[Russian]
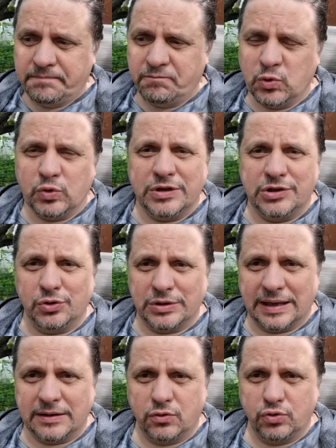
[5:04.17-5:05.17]
ну, идет
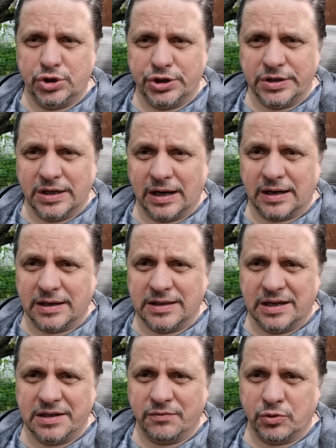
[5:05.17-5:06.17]
от души. А
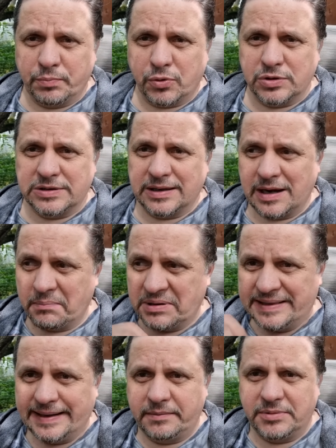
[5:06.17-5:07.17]
когда это вот просто как бы
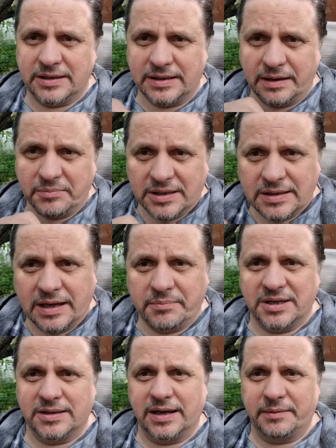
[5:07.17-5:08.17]
дай мне, дай мне, дай
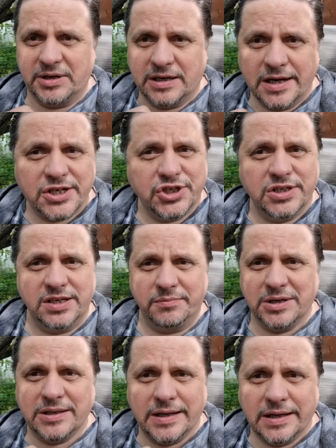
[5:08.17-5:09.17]
мне, дай мне, каждый день
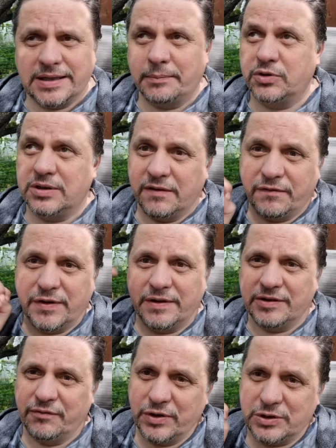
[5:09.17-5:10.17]
мне, дай там
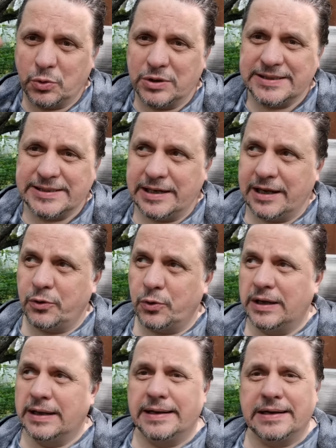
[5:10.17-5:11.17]
вы в эту
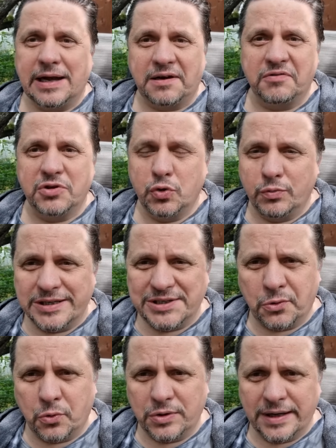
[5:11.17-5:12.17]
канцелярию, как вы
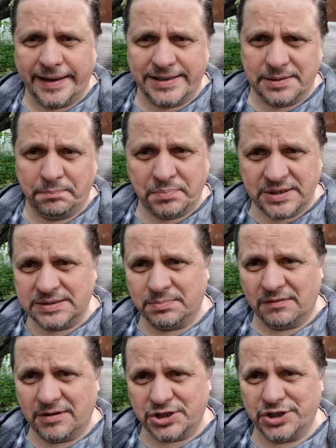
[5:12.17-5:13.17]
думаете, куда эти
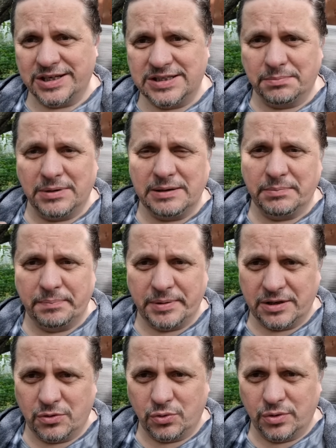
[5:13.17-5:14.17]
письма ваши, эти мольбы
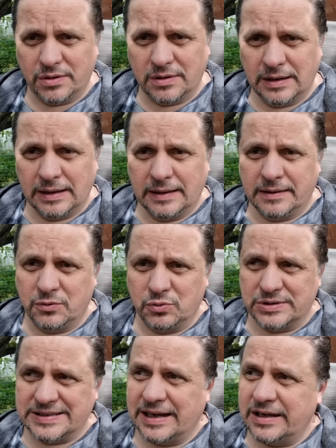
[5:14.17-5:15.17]
приходят?
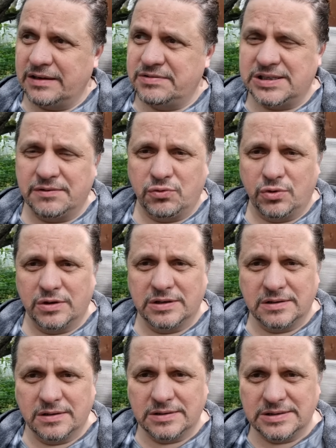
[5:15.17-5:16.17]
Ну, скорее всего,
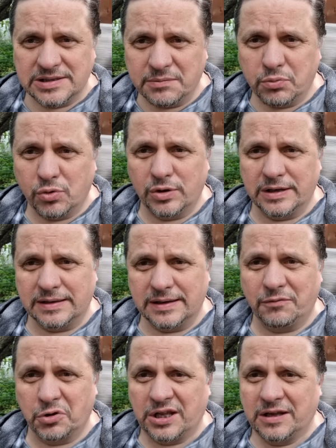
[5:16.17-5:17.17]
тем более,
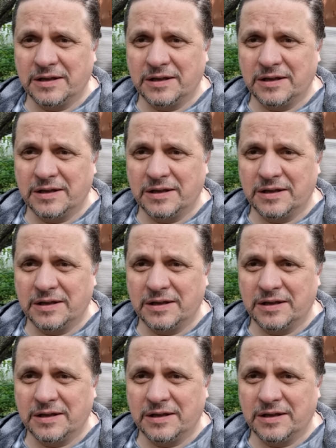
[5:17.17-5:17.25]
да, вот